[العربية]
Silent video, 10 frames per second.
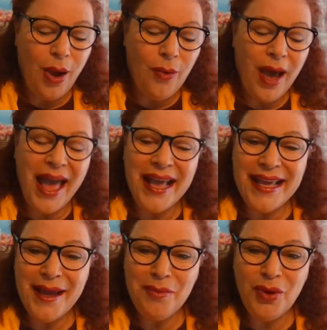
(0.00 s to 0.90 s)

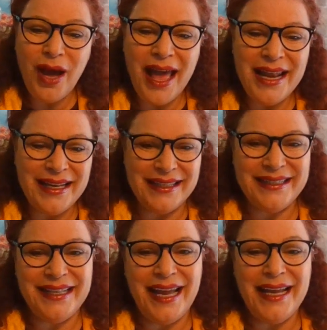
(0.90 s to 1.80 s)
وأيامه
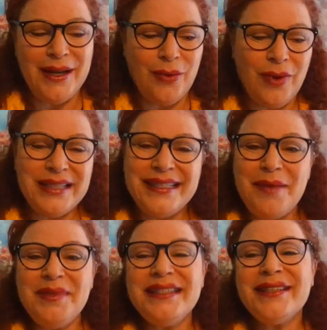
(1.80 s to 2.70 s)
الاثنين
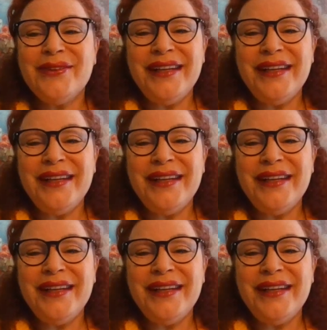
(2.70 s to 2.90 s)
والسبت